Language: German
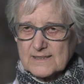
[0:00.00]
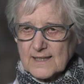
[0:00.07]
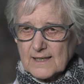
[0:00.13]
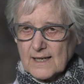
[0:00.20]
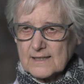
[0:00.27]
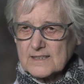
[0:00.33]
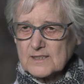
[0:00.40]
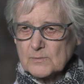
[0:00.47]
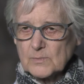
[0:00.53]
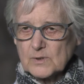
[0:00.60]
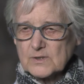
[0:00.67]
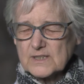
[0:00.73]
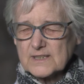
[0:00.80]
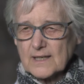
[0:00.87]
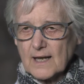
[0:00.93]
Der ganze
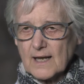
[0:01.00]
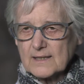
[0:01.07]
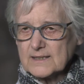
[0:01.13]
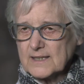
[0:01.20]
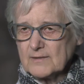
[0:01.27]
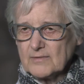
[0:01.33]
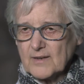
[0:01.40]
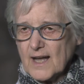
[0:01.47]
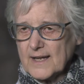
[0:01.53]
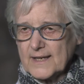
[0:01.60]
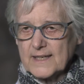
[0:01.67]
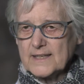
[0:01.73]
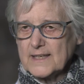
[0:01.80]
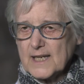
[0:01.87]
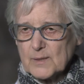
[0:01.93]
Montserrat, der war
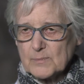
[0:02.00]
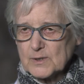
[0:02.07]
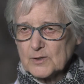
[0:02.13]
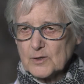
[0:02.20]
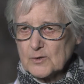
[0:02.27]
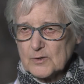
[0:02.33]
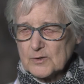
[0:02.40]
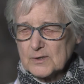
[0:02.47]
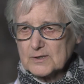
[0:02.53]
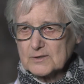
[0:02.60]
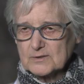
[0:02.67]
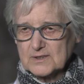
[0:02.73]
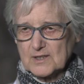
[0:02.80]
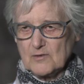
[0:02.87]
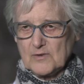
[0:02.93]
in Nebel
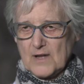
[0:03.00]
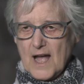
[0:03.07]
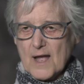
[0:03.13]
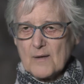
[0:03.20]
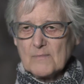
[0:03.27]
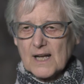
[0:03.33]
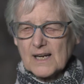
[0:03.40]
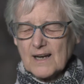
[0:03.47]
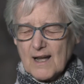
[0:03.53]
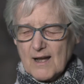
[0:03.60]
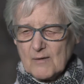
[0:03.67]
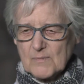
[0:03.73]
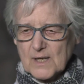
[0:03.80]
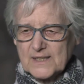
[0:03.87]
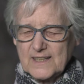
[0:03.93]
gehüllt und auf einmal
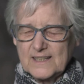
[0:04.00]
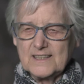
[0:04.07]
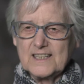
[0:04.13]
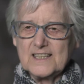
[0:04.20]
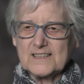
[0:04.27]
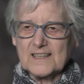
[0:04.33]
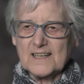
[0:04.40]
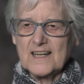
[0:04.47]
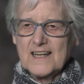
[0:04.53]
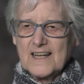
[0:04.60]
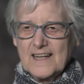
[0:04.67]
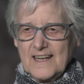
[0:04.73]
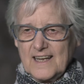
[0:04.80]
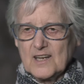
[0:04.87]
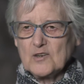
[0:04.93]
kam man in diese
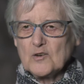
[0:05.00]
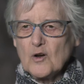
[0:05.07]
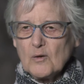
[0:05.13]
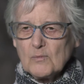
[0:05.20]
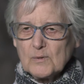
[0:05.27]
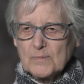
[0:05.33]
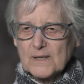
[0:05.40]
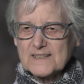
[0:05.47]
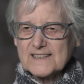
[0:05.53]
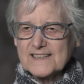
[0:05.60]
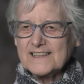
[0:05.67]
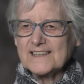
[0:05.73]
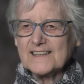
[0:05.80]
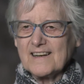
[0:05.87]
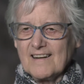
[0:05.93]
enorme
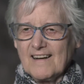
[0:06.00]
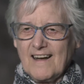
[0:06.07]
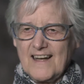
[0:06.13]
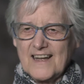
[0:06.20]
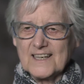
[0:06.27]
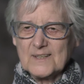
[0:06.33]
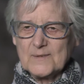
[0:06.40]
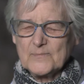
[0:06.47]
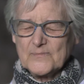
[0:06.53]
Basilika rein